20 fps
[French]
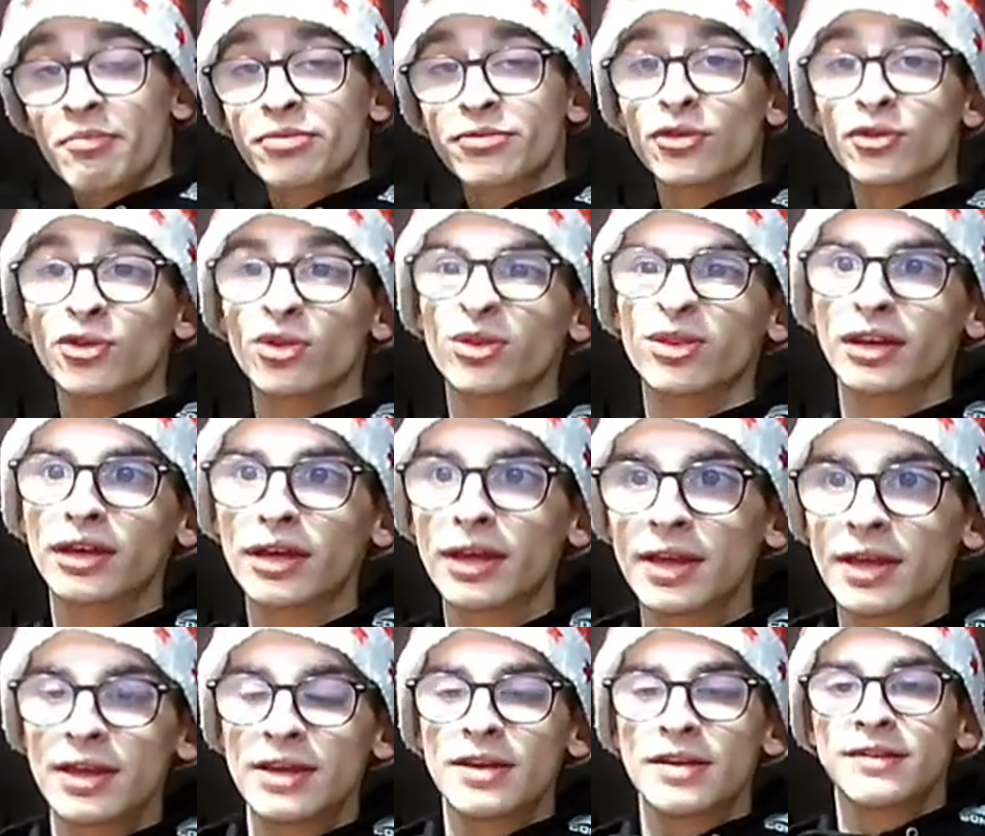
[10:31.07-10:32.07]
plusieurs entrées.
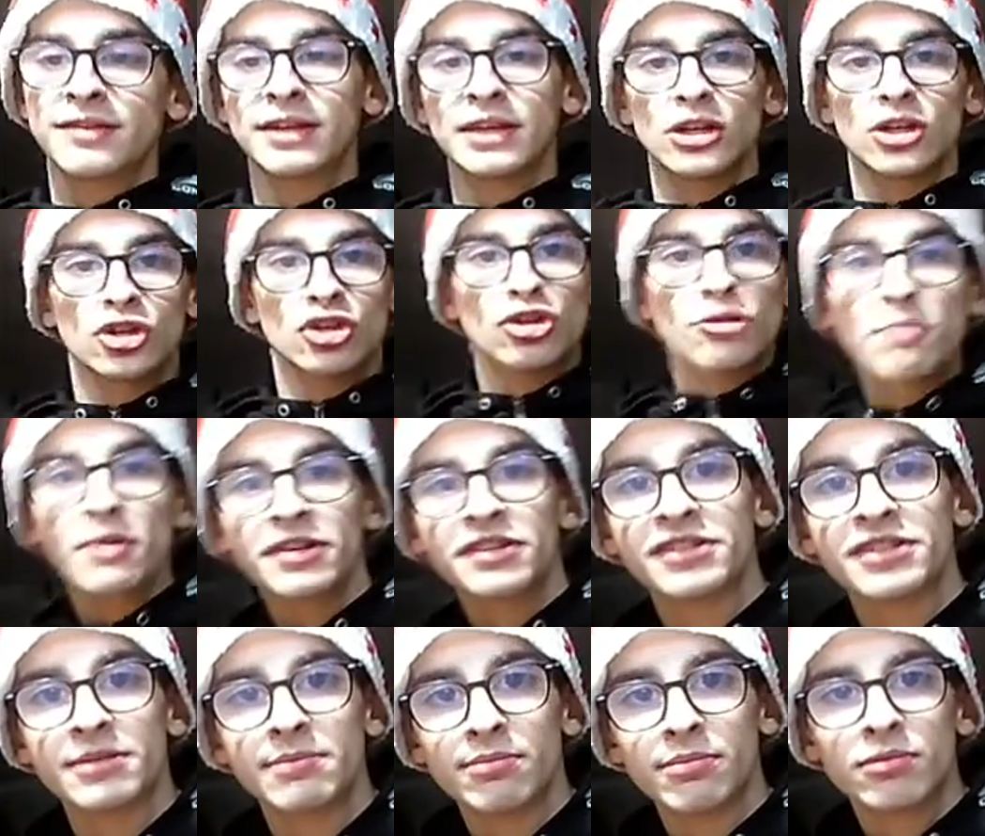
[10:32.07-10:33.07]
C'est je
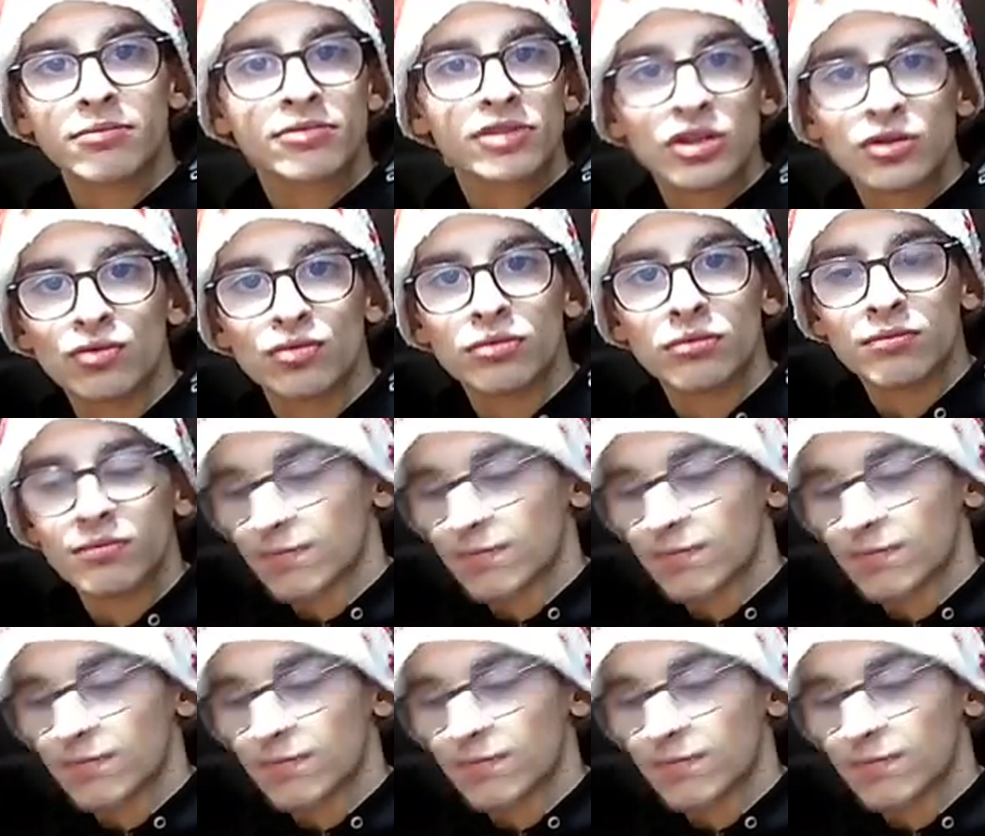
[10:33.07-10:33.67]
participe, c'est tout.